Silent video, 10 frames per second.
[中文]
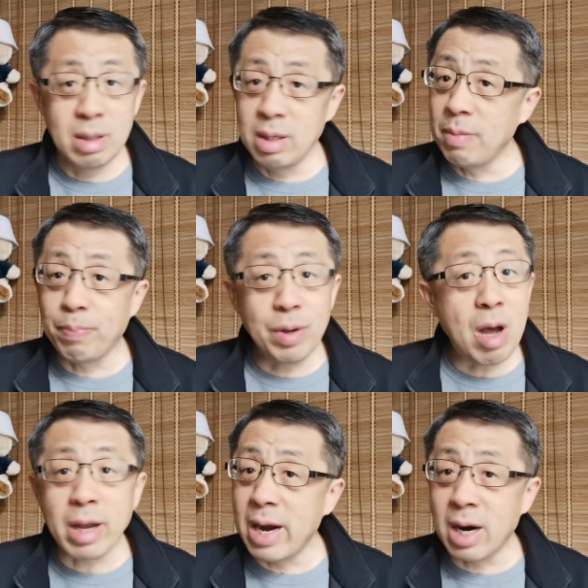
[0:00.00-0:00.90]
你不
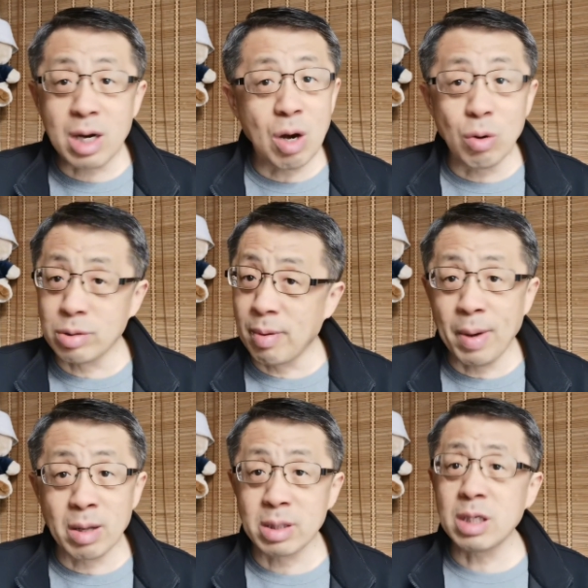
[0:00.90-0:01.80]
要给人扣什么
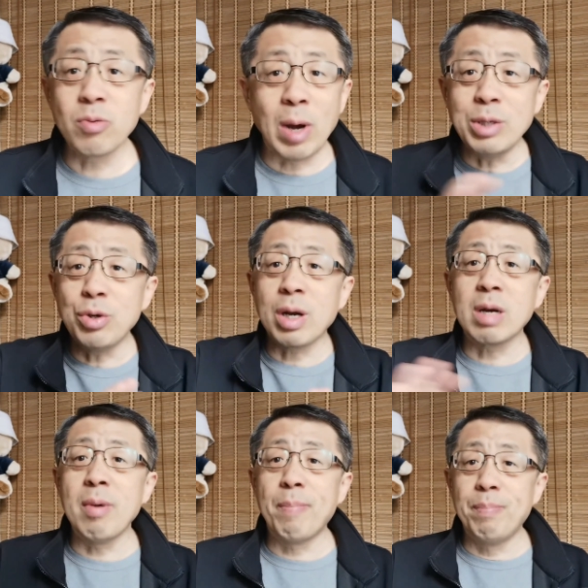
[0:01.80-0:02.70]
帽子，这是完全
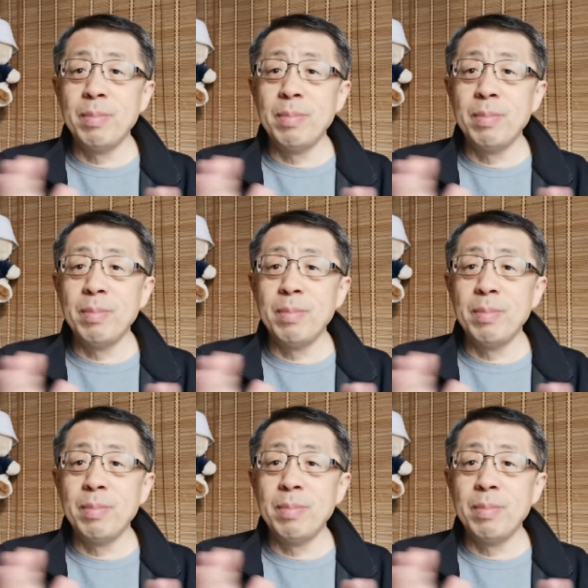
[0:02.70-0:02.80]
根本